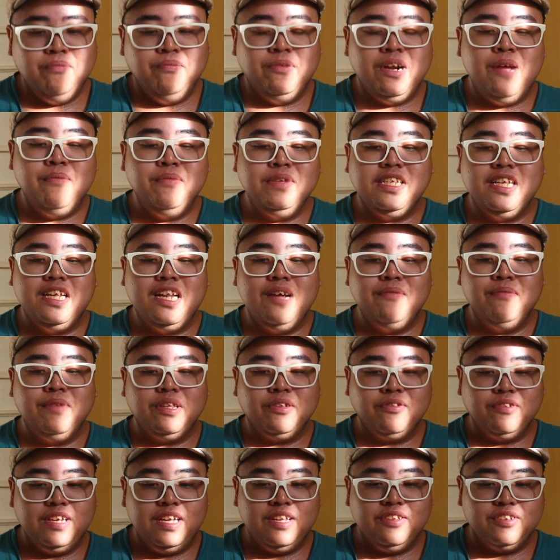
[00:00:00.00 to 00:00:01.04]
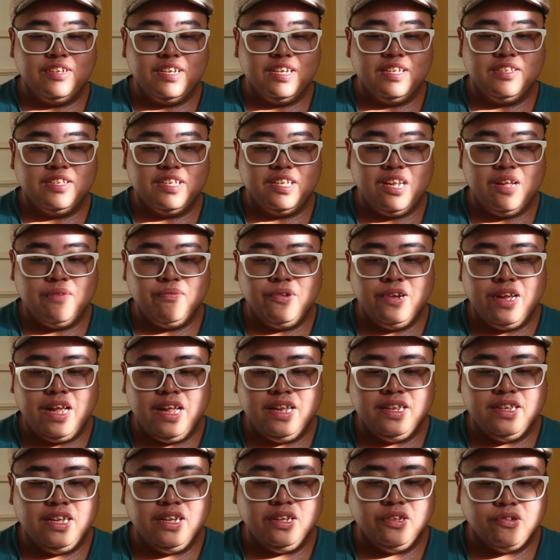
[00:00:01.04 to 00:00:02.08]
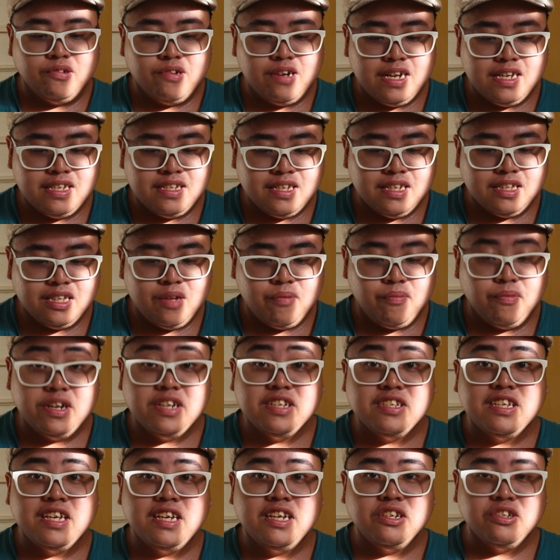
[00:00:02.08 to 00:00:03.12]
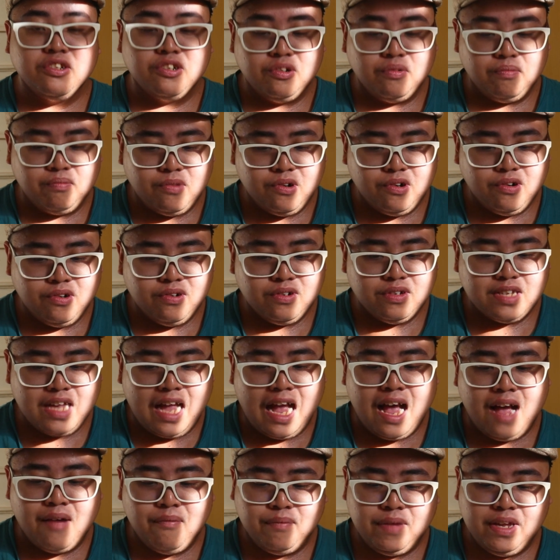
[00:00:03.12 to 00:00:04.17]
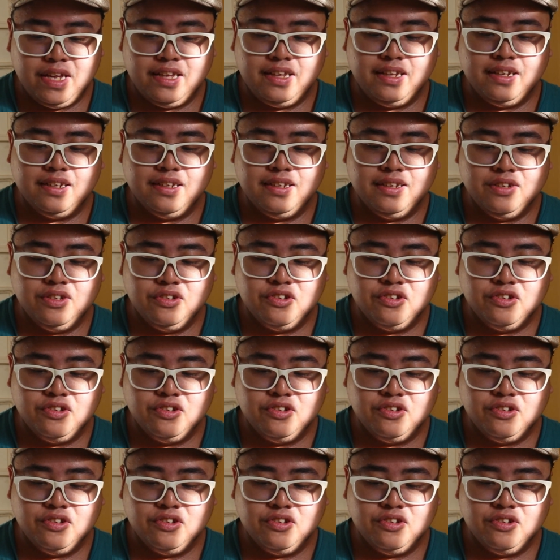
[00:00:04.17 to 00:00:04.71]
Maraming salamat Kuya Jed sa never-ending trust at appreciation mo sa amin,